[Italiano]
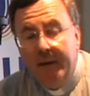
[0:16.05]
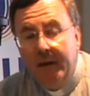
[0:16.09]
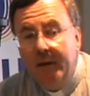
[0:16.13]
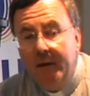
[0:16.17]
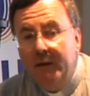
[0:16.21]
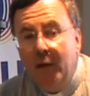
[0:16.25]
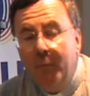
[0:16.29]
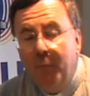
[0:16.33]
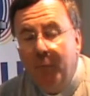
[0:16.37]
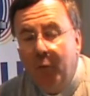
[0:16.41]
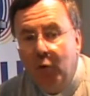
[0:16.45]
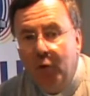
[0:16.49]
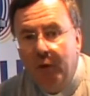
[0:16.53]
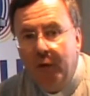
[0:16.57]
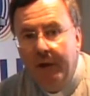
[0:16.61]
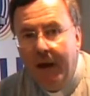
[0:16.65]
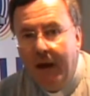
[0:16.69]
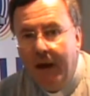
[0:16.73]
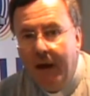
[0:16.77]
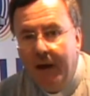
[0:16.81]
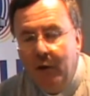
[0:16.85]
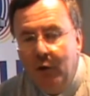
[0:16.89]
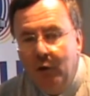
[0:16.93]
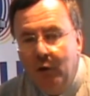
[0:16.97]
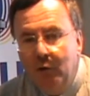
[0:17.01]
del tempo
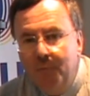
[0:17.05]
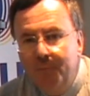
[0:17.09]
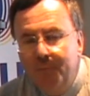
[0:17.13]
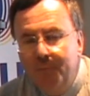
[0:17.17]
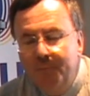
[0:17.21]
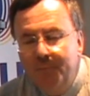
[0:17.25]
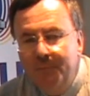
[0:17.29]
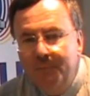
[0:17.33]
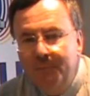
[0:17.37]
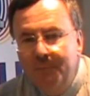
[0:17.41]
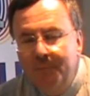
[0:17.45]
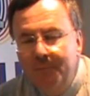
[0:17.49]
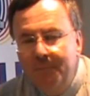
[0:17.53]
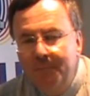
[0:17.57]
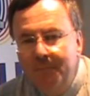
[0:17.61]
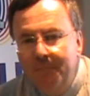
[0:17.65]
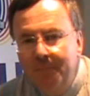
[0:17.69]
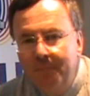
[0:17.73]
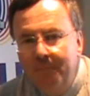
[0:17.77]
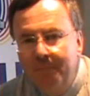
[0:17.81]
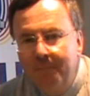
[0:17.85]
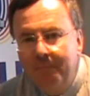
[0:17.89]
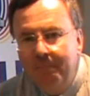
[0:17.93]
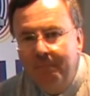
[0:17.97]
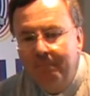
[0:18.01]
ordinario,
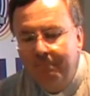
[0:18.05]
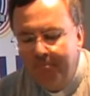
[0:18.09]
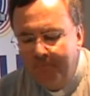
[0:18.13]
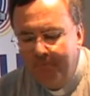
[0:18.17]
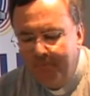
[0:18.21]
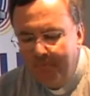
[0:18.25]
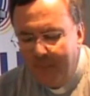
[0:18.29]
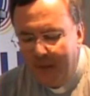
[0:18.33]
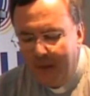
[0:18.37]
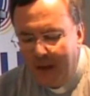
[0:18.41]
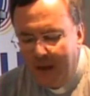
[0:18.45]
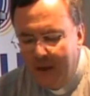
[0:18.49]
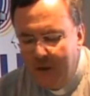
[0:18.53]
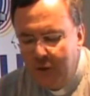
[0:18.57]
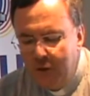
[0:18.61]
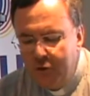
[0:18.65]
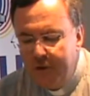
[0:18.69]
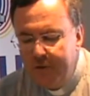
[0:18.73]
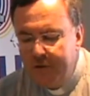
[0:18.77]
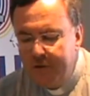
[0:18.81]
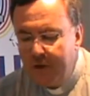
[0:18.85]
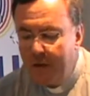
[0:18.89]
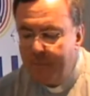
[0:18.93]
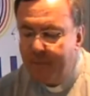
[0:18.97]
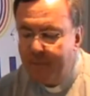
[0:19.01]

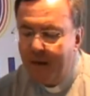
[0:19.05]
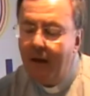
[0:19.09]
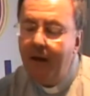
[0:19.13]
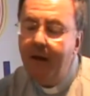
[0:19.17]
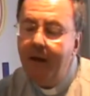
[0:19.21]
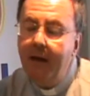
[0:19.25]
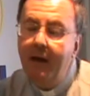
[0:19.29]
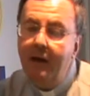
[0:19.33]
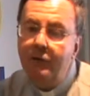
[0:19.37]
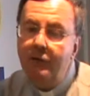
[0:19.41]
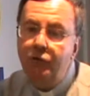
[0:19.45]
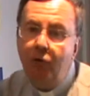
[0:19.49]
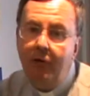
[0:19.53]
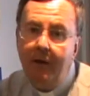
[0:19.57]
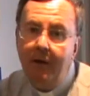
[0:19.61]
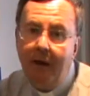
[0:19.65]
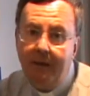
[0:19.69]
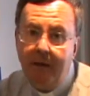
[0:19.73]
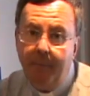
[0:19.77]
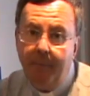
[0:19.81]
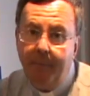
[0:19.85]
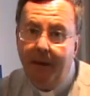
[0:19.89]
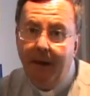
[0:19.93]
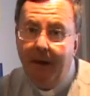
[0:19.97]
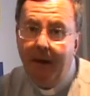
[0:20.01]
si celebra anche la
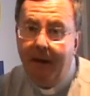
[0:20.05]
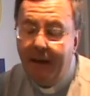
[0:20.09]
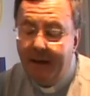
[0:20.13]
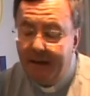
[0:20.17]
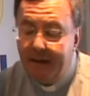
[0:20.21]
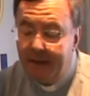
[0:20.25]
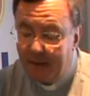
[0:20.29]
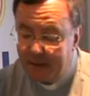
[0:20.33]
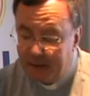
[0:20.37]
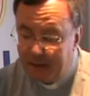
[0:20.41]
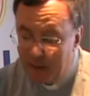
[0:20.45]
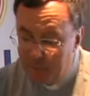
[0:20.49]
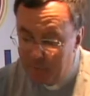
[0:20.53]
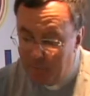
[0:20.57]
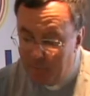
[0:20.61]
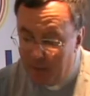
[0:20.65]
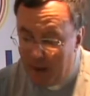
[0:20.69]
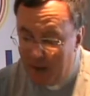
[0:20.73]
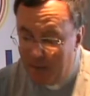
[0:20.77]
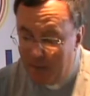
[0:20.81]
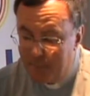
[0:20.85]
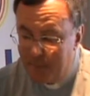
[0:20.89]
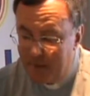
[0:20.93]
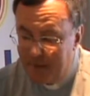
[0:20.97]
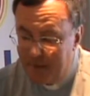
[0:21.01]
giornata per la carità del
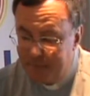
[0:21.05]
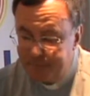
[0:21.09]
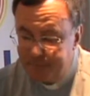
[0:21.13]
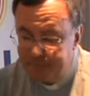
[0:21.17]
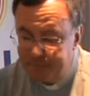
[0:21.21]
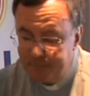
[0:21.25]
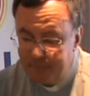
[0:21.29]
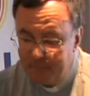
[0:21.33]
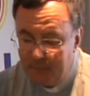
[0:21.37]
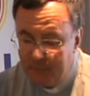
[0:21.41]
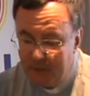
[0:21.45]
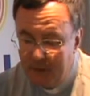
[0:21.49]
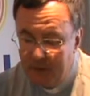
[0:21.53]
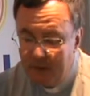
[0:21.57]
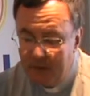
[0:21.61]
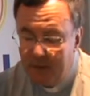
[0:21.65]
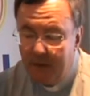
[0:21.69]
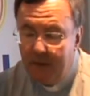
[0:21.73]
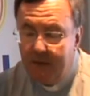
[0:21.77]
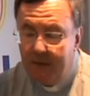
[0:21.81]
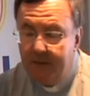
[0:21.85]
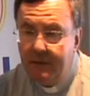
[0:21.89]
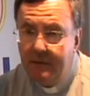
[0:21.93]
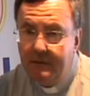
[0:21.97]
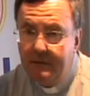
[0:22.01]
Papa,
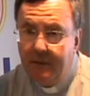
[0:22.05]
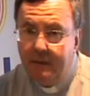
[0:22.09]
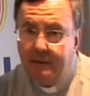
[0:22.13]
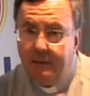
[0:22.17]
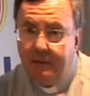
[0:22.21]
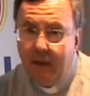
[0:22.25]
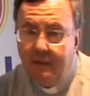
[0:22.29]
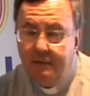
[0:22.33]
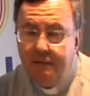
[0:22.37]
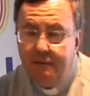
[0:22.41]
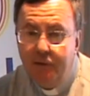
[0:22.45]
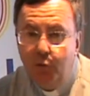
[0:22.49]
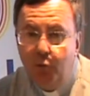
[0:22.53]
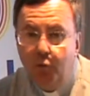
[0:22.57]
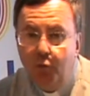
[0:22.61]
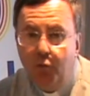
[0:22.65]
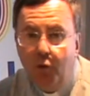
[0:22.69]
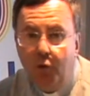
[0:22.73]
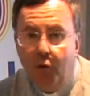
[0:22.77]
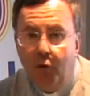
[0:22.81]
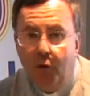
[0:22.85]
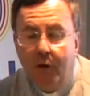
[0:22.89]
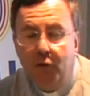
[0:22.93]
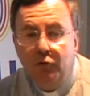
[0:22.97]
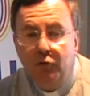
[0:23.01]
si tratta
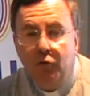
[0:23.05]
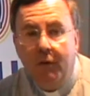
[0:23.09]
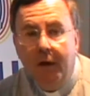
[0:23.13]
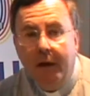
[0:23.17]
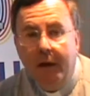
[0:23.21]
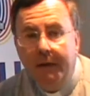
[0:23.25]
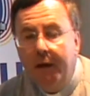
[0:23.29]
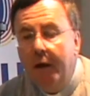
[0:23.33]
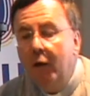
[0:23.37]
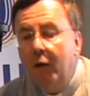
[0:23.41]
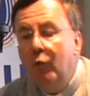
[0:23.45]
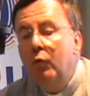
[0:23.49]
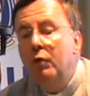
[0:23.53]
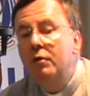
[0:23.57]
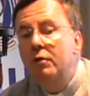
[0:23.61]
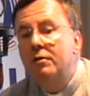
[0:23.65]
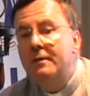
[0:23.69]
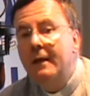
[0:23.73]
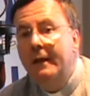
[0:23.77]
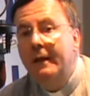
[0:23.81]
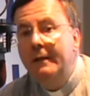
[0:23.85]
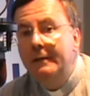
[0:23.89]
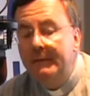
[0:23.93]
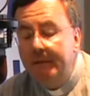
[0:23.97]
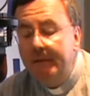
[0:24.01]
anzitutto di una giornata in cui
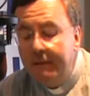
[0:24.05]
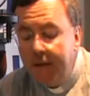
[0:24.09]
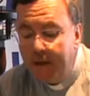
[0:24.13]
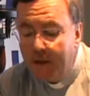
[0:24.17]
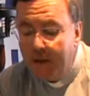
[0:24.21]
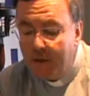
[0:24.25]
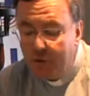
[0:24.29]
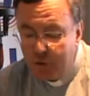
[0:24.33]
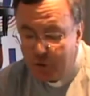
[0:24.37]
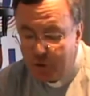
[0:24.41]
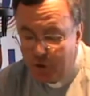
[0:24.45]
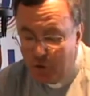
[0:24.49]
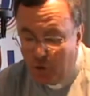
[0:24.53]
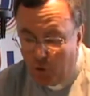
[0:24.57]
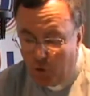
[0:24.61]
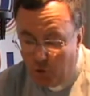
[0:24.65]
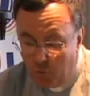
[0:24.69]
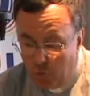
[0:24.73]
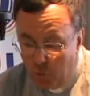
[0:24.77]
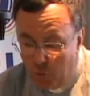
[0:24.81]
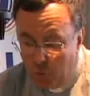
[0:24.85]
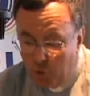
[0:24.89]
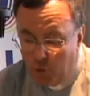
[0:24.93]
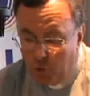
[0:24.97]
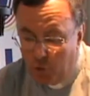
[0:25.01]
sentirci in
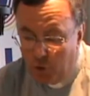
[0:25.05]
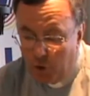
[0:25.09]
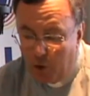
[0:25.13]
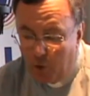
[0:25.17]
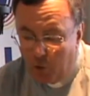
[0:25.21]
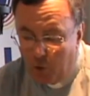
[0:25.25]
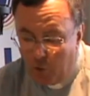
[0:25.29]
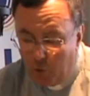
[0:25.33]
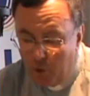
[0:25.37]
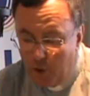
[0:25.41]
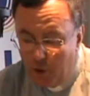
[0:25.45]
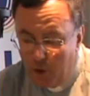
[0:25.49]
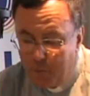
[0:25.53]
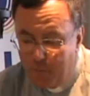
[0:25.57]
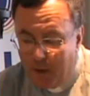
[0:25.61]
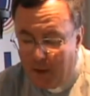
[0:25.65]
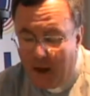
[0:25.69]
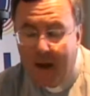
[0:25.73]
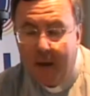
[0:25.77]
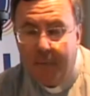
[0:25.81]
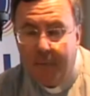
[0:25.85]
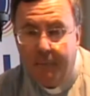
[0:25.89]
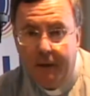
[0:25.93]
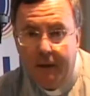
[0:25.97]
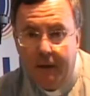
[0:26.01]
comunione con il
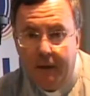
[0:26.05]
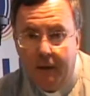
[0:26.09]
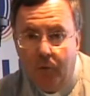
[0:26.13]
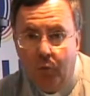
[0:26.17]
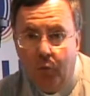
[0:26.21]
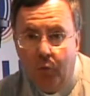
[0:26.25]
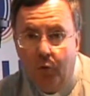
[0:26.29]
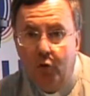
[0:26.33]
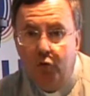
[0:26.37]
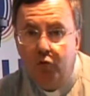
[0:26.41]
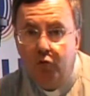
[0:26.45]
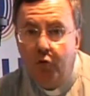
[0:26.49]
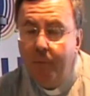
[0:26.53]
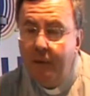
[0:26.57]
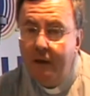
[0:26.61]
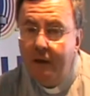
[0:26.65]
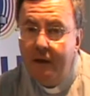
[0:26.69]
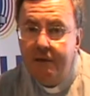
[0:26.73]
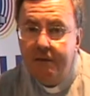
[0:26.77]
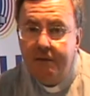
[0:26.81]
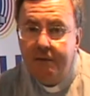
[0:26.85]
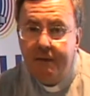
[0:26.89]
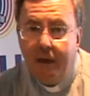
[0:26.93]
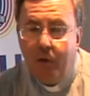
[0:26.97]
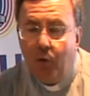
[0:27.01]
Papa, con il suo
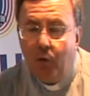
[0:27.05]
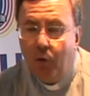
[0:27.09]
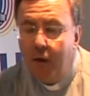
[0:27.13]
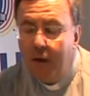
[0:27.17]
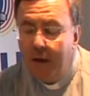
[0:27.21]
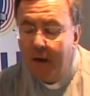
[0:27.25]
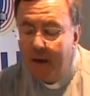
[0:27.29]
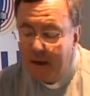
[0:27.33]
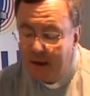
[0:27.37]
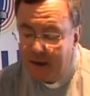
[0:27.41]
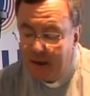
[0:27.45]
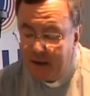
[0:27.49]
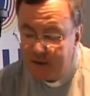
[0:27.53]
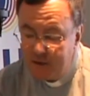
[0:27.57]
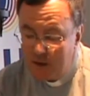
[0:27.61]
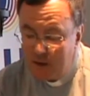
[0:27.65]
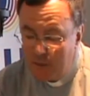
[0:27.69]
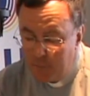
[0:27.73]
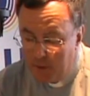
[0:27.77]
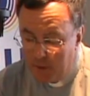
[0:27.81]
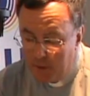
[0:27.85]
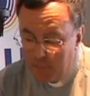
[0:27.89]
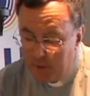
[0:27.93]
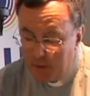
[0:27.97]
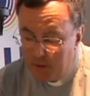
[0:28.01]
ministero che è
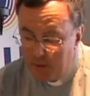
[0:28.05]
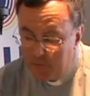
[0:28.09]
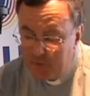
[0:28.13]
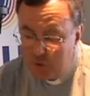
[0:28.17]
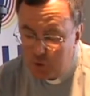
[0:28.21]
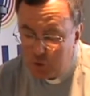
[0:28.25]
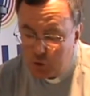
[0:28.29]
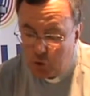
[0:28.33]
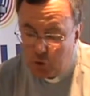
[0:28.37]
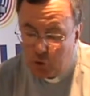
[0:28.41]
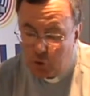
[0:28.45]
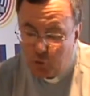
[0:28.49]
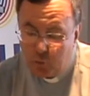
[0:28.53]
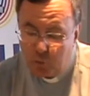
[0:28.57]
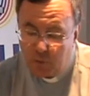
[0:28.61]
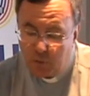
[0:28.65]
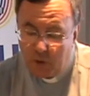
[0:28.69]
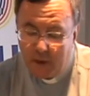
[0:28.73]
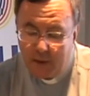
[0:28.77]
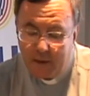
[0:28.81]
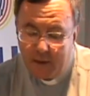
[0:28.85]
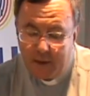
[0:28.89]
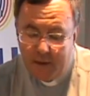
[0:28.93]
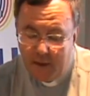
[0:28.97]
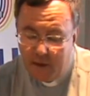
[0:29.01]
sempre a beneficio di
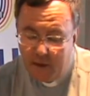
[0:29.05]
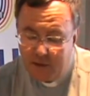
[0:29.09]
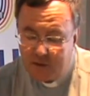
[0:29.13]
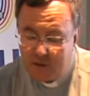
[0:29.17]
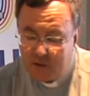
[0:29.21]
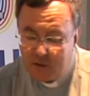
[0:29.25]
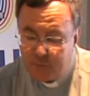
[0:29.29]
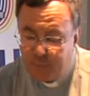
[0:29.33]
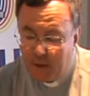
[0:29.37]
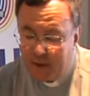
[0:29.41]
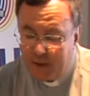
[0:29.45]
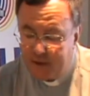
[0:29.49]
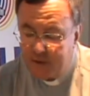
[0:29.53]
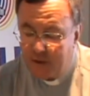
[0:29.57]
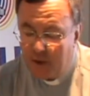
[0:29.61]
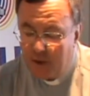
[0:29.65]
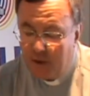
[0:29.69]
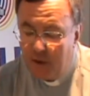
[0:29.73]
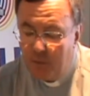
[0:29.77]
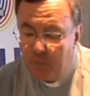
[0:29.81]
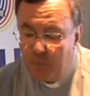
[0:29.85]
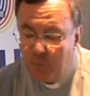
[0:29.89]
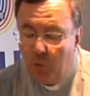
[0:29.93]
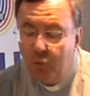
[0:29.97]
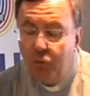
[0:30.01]
tutta la Chiesa sparsa
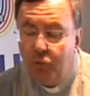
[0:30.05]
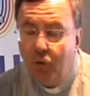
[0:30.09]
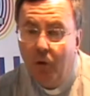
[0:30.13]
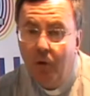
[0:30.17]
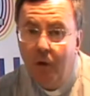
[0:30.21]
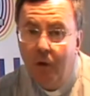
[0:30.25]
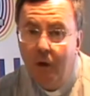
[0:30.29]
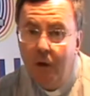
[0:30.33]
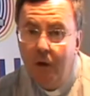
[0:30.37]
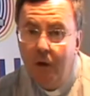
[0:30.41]
nel mondo,